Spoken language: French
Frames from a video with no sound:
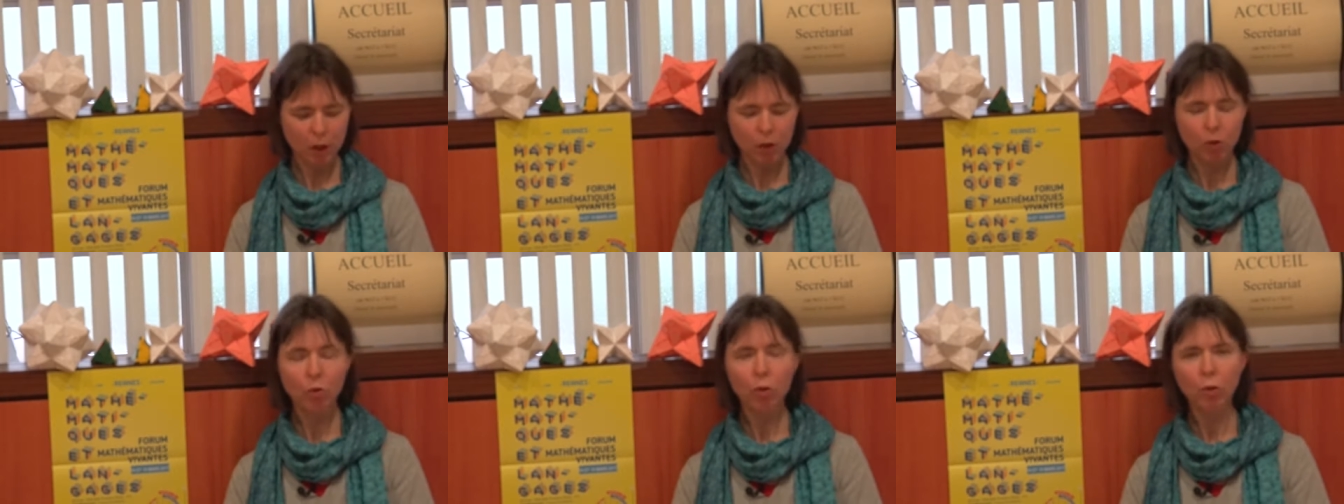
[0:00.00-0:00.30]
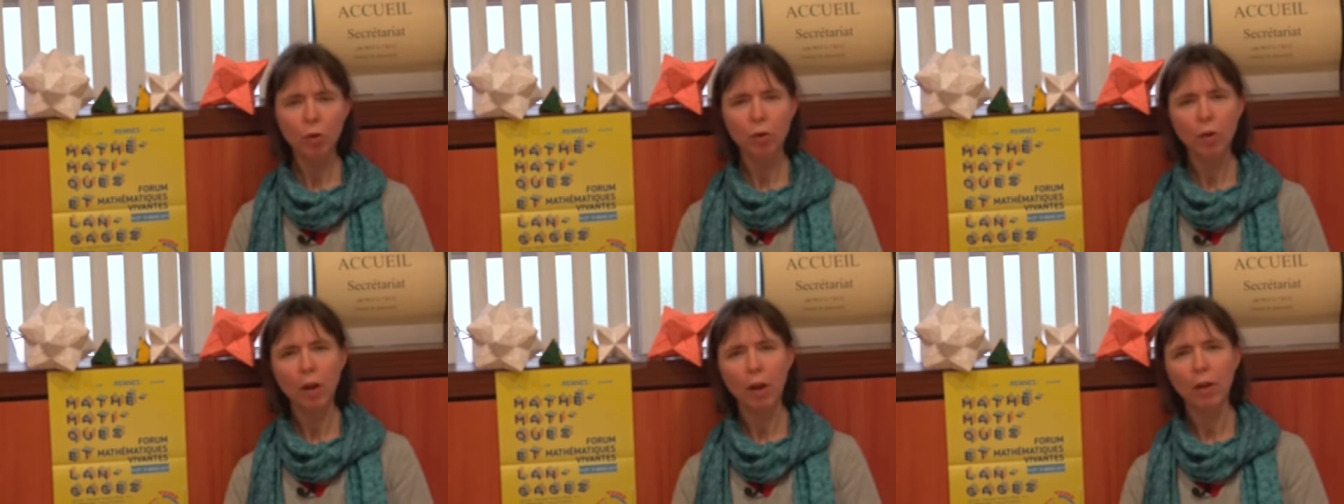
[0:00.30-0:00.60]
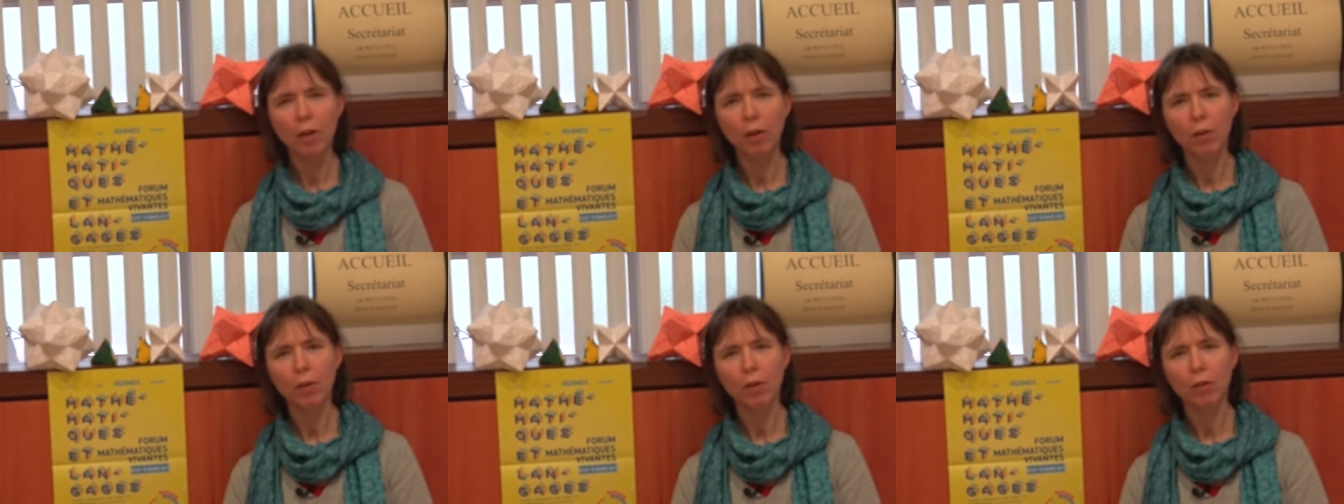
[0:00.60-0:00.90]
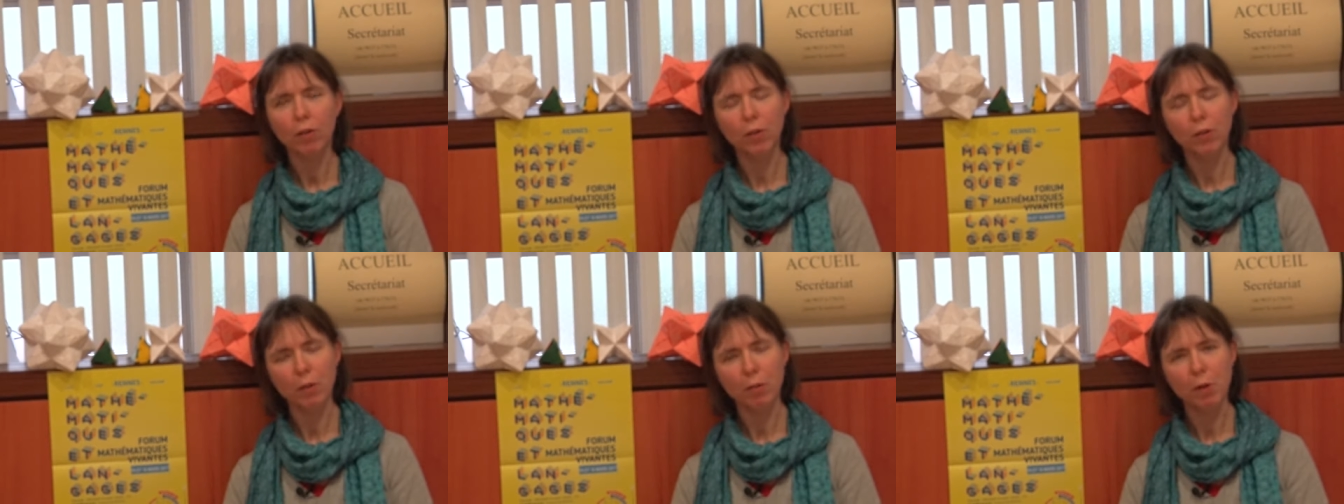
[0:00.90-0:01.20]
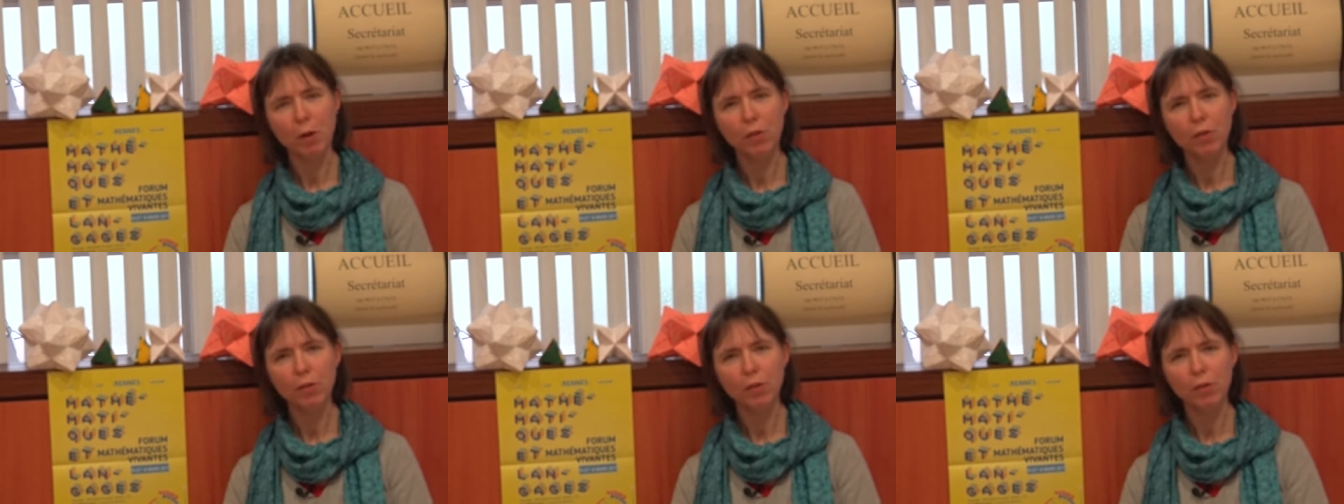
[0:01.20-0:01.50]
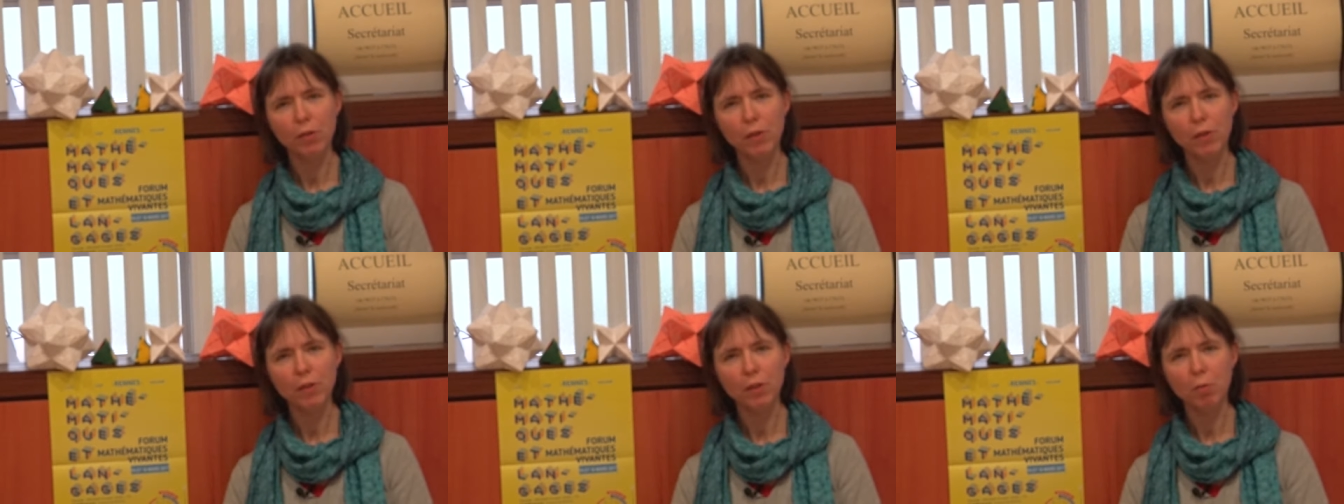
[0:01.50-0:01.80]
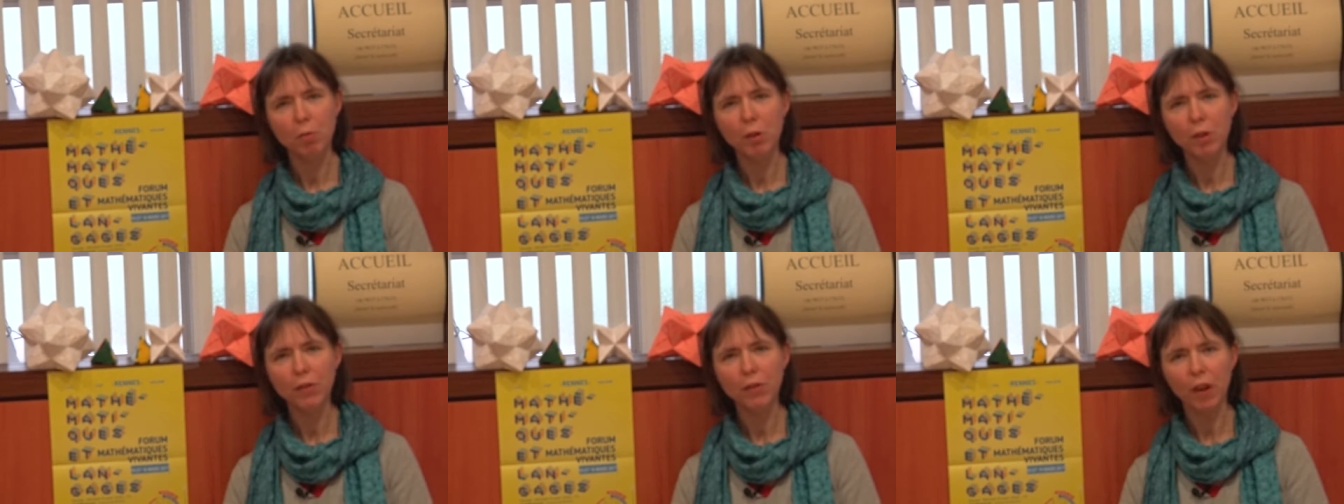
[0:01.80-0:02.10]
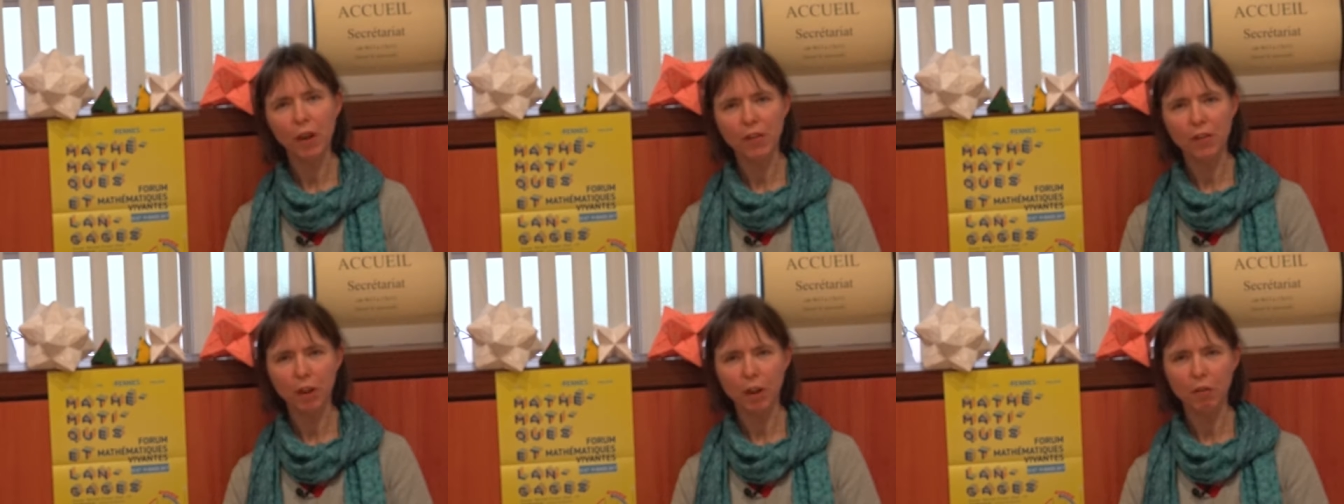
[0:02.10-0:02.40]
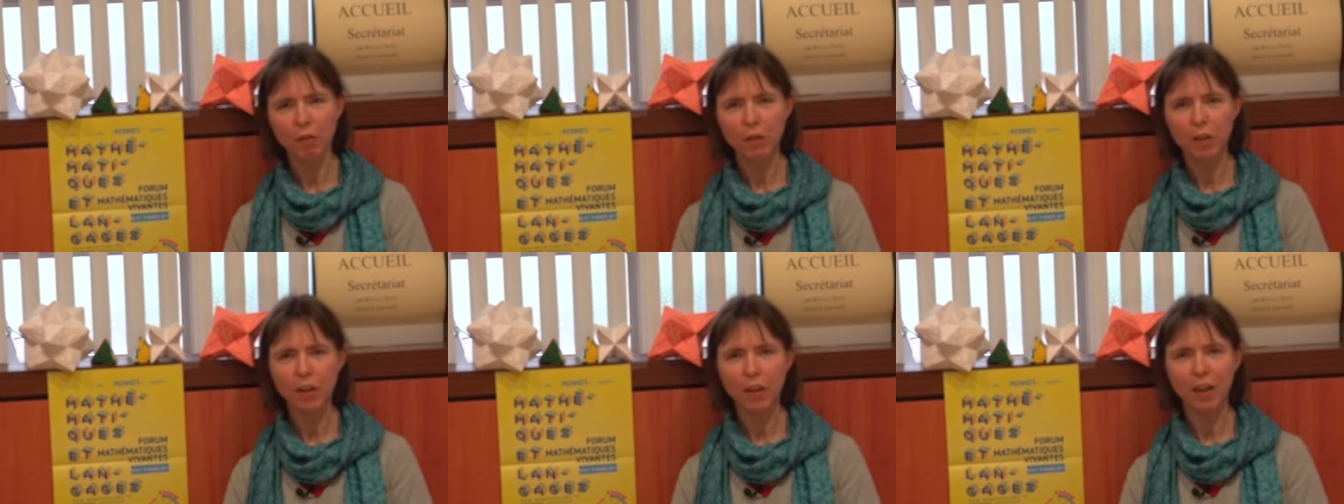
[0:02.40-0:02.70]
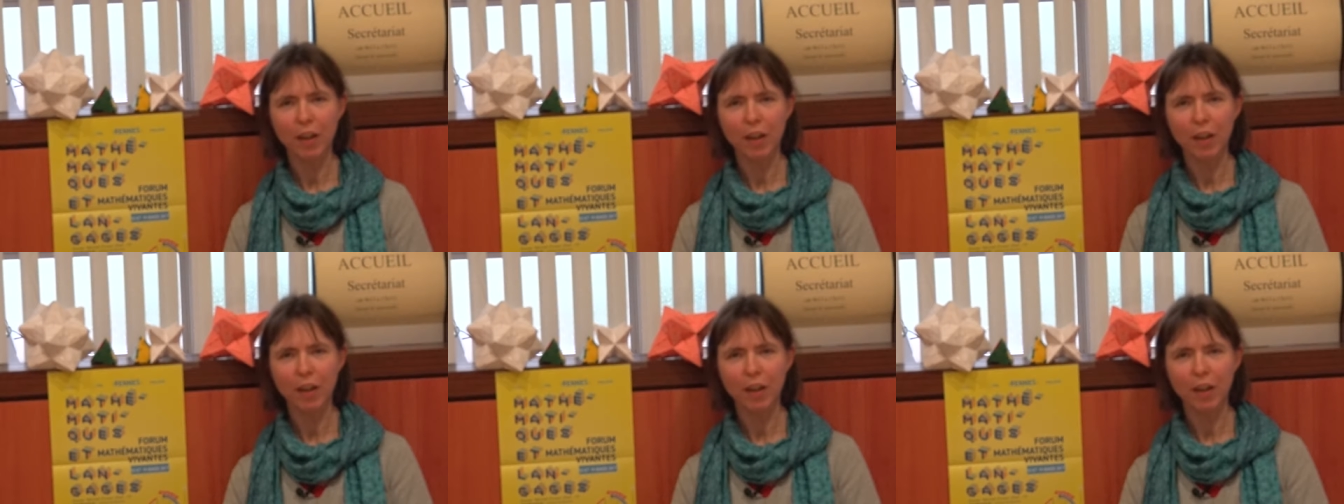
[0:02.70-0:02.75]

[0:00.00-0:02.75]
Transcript: Non, euh, ce n'est pas une discipline réservée